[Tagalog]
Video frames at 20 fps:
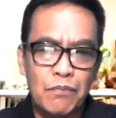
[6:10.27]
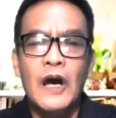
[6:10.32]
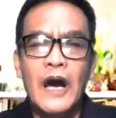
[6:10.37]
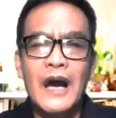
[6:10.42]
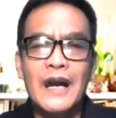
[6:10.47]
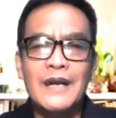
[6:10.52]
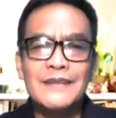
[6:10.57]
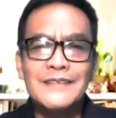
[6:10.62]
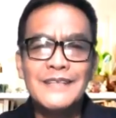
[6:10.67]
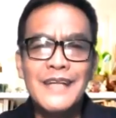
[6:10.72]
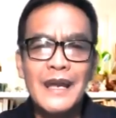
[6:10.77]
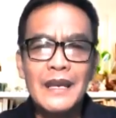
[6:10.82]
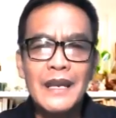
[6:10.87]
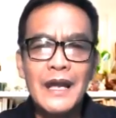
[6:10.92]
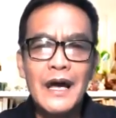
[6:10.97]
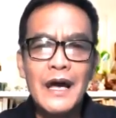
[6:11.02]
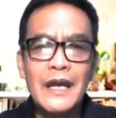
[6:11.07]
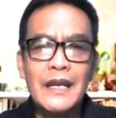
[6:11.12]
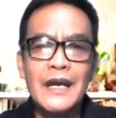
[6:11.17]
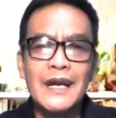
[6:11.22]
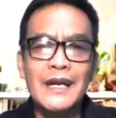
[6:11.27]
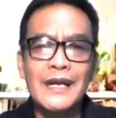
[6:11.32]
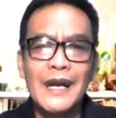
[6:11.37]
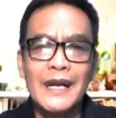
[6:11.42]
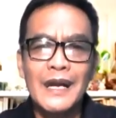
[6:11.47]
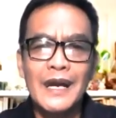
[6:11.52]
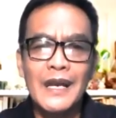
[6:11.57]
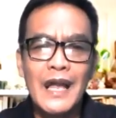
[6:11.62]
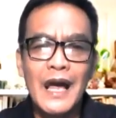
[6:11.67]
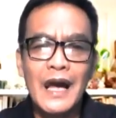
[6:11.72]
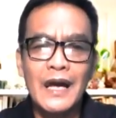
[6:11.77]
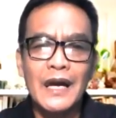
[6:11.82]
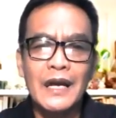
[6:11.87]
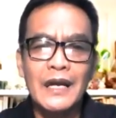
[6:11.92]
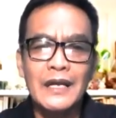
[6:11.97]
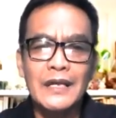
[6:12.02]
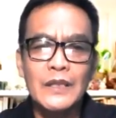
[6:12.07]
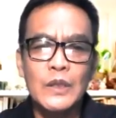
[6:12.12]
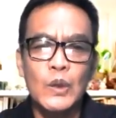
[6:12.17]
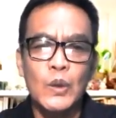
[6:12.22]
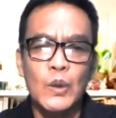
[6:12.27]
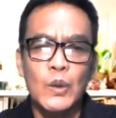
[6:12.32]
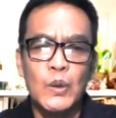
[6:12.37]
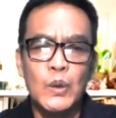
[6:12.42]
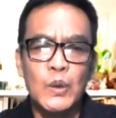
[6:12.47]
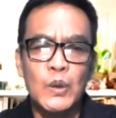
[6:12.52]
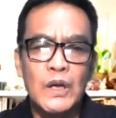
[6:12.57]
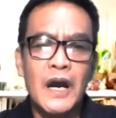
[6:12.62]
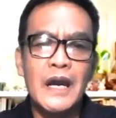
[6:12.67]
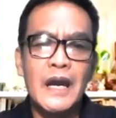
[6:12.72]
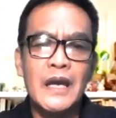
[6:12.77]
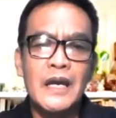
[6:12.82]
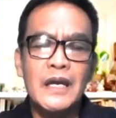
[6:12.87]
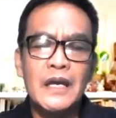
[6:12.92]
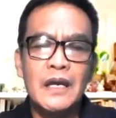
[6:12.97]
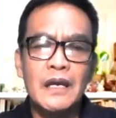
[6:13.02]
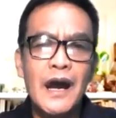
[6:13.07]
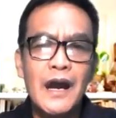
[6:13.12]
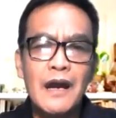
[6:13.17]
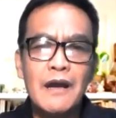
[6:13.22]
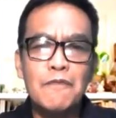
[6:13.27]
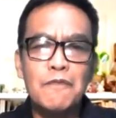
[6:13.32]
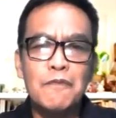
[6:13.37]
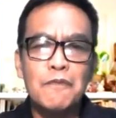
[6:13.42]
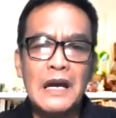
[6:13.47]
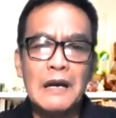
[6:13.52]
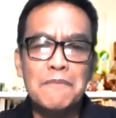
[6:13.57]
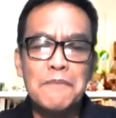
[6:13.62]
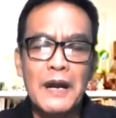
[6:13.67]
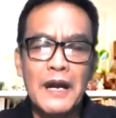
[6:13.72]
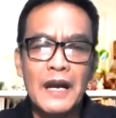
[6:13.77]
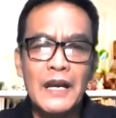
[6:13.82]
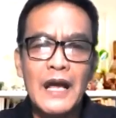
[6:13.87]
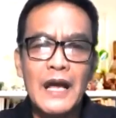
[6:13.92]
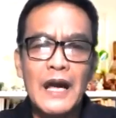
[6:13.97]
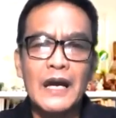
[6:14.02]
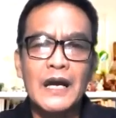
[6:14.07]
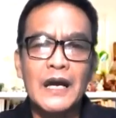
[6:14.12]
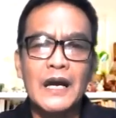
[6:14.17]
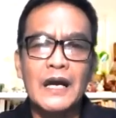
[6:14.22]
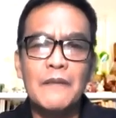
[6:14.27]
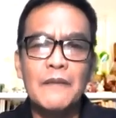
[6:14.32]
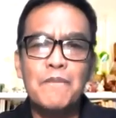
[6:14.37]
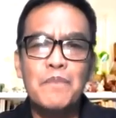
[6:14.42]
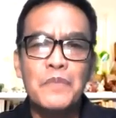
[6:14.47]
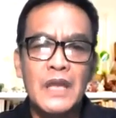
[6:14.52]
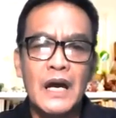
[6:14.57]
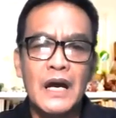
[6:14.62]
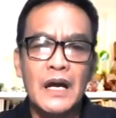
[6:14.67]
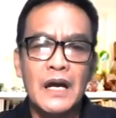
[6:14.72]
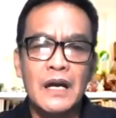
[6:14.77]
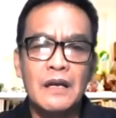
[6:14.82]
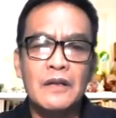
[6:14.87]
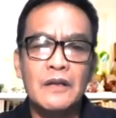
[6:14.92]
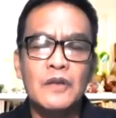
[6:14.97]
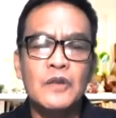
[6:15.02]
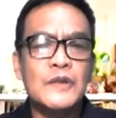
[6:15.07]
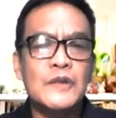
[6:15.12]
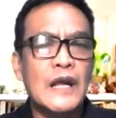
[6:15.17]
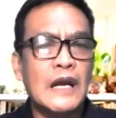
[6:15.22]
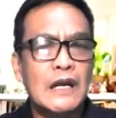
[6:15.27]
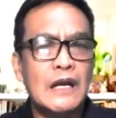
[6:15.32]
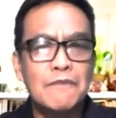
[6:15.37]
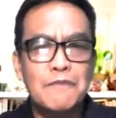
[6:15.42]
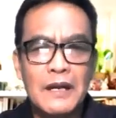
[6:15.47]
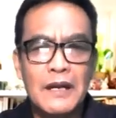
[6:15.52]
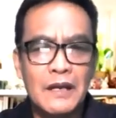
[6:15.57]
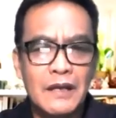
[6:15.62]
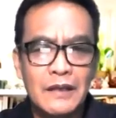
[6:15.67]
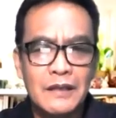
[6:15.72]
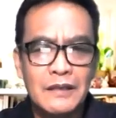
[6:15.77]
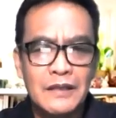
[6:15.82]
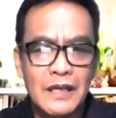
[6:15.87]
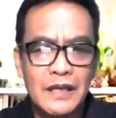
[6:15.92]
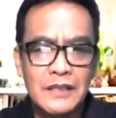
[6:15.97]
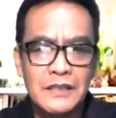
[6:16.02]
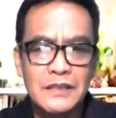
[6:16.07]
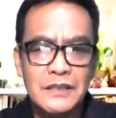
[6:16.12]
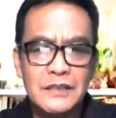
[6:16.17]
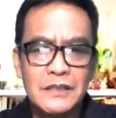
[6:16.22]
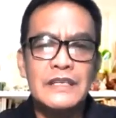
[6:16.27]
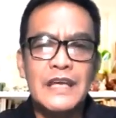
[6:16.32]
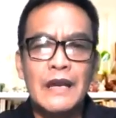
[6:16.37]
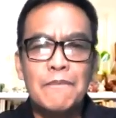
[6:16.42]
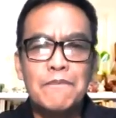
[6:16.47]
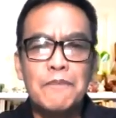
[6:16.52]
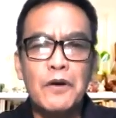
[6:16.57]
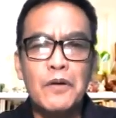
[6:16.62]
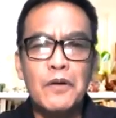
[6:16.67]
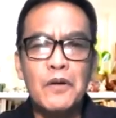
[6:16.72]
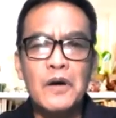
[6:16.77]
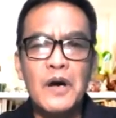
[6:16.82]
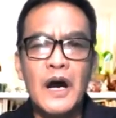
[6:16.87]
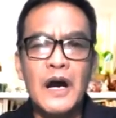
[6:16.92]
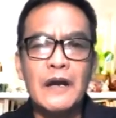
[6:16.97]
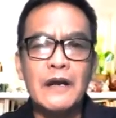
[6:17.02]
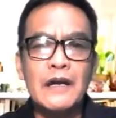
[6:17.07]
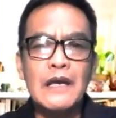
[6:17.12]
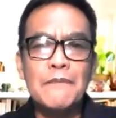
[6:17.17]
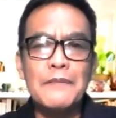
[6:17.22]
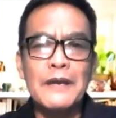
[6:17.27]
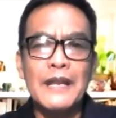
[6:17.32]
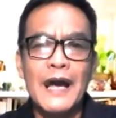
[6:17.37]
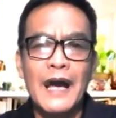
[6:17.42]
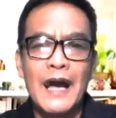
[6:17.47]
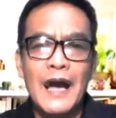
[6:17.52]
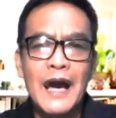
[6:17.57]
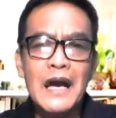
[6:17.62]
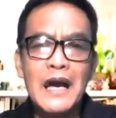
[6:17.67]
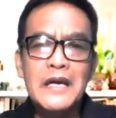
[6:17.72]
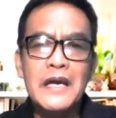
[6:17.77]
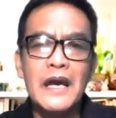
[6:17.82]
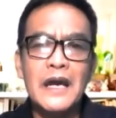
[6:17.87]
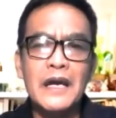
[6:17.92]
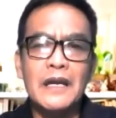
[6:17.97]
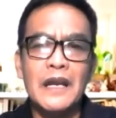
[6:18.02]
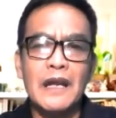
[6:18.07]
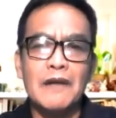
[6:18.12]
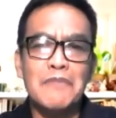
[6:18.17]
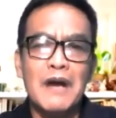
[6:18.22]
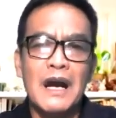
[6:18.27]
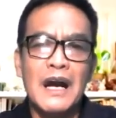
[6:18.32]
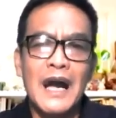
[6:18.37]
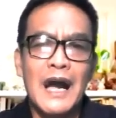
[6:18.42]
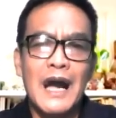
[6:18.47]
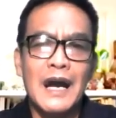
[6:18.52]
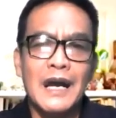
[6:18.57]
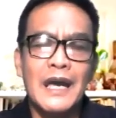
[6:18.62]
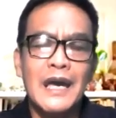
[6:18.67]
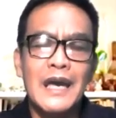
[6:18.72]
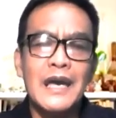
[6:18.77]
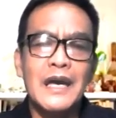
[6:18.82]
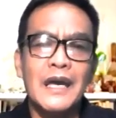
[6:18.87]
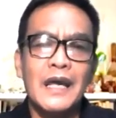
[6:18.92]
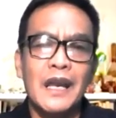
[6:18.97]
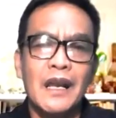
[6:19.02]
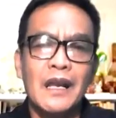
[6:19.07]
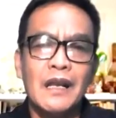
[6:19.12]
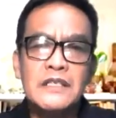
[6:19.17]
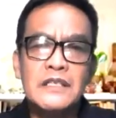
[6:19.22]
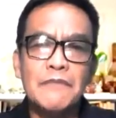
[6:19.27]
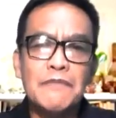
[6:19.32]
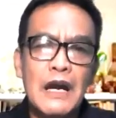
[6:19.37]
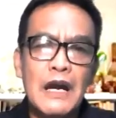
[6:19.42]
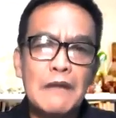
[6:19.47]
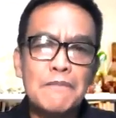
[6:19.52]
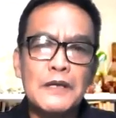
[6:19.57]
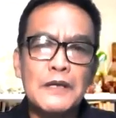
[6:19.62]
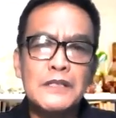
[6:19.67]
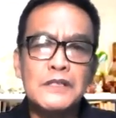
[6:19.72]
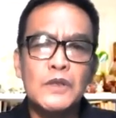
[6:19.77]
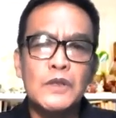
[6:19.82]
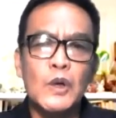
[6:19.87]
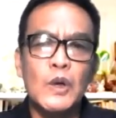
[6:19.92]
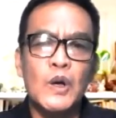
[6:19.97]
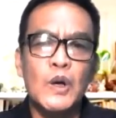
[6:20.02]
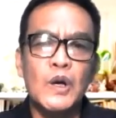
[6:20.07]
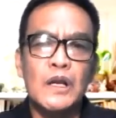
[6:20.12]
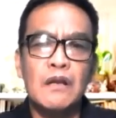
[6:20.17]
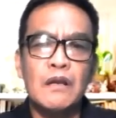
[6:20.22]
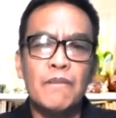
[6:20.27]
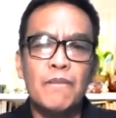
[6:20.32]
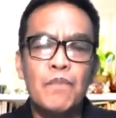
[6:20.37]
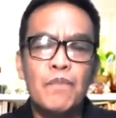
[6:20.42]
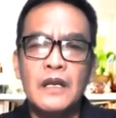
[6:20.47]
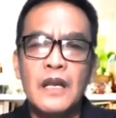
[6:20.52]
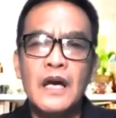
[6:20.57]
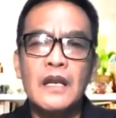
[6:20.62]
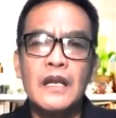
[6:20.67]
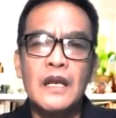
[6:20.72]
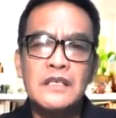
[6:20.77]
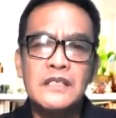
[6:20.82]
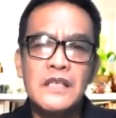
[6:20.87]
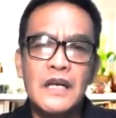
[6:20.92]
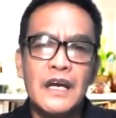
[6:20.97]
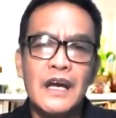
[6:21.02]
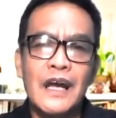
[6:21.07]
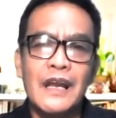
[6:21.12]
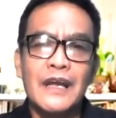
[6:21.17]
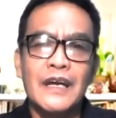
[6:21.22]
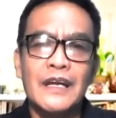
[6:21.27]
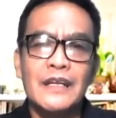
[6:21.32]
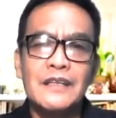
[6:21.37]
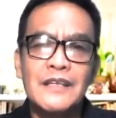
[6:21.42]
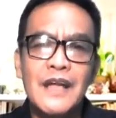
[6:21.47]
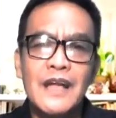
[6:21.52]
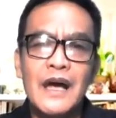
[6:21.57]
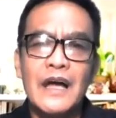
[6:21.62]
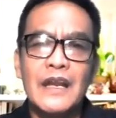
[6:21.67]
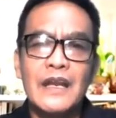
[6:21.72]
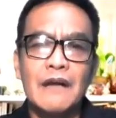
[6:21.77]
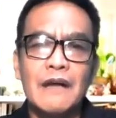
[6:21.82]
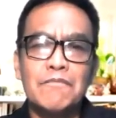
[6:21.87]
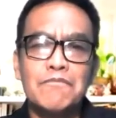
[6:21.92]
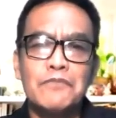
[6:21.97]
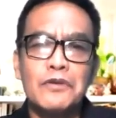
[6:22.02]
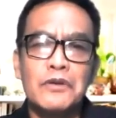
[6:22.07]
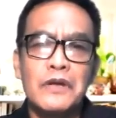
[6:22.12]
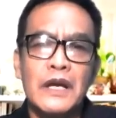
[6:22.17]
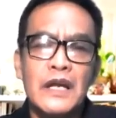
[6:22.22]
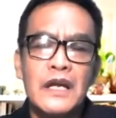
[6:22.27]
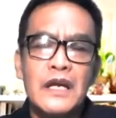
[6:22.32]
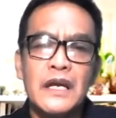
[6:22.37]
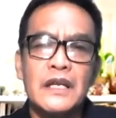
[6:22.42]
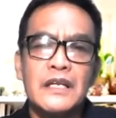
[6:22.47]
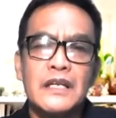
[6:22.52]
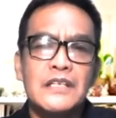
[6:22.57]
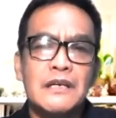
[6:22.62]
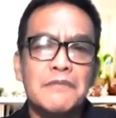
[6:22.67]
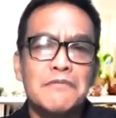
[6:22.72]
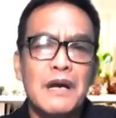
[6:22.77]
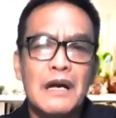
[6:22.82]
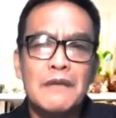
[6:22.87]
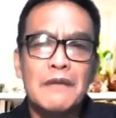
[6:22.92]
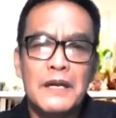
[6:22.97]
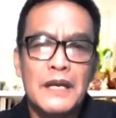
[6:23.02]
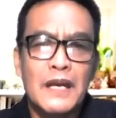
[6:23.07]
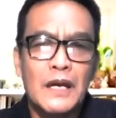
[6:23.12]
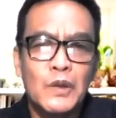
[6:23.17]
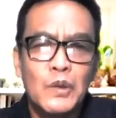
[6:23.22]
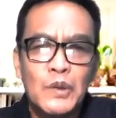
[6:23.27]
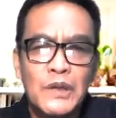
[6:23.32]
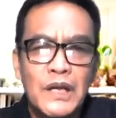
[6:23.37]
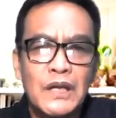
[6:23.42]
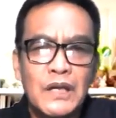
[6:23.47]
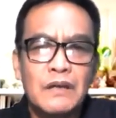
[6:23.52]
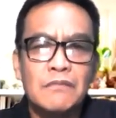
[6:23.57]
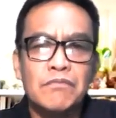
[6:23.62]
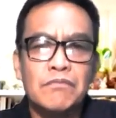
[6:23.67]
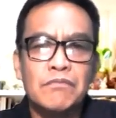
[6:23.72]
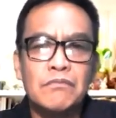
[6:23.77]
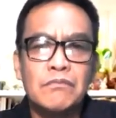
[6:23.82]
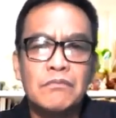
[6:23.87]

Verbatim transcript: Ang dala ng kagalakang ito ay ang kapanganakan ng tagapagligtas. Yan po ang ipinahayag ng mga anghel sa mga pastol na nasa kalagitnaan ng bukirin sa mga panahon na yon.